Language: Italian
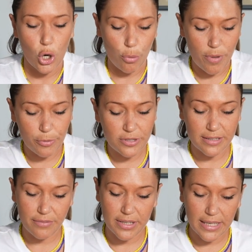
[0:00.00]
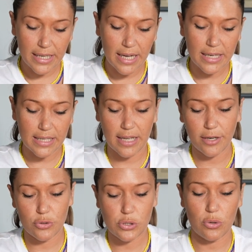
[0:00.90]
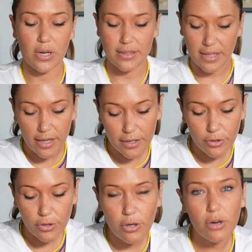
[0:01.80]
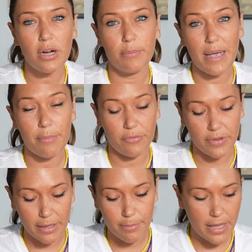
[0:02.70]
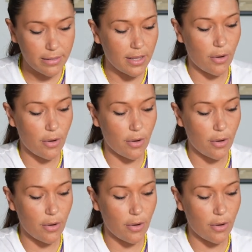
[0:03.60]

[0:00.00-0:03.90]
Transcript: Come potete vedere anche dal nostro catalogo abbiamo veramente